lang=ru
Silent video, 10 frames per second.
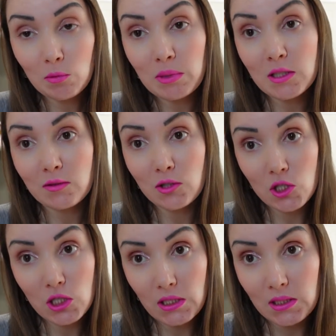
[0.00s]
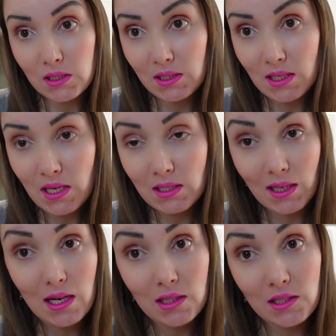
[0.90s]
про свою жизнь здесь,
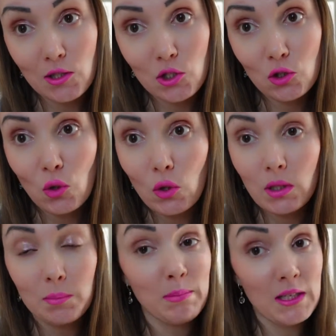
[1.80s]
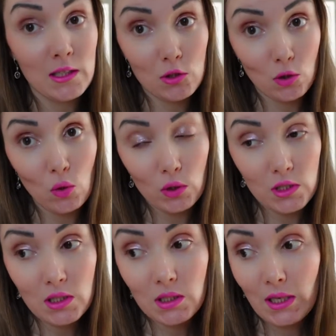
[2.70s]
как здесь что происходит,